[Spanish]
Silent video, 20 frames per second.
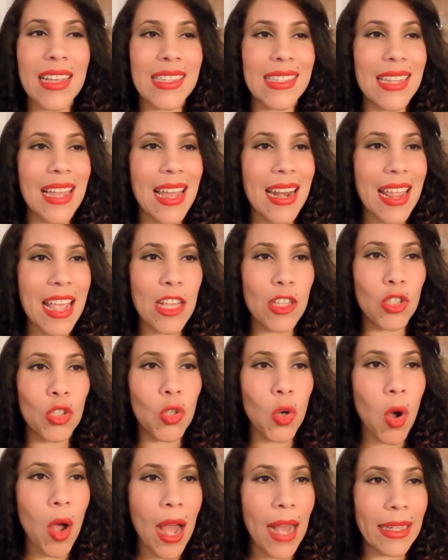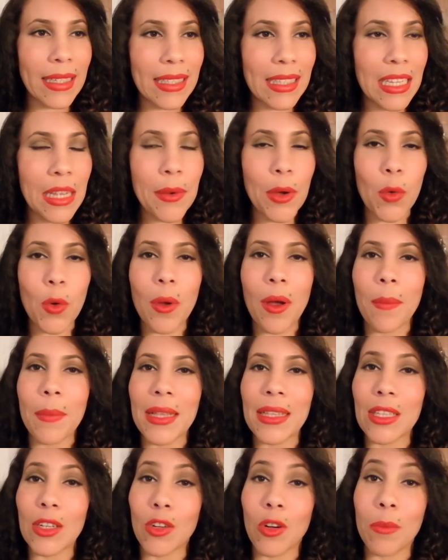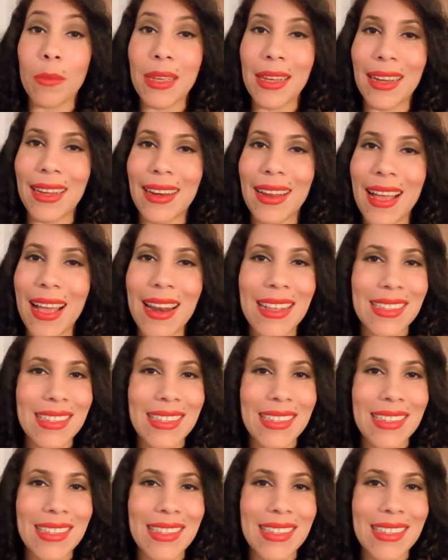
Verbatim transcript: estaré yo activa nuevamente con mi canal.